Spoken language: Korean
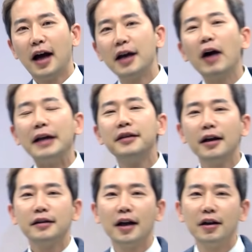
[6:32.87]
아 이거 안
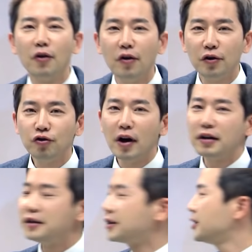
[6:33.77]
되겠다 이거
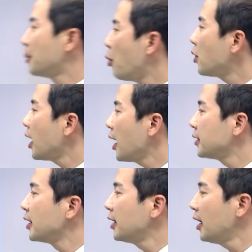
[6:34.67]
수학을 진짜 포기해야
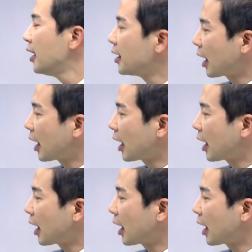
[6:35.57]
되나?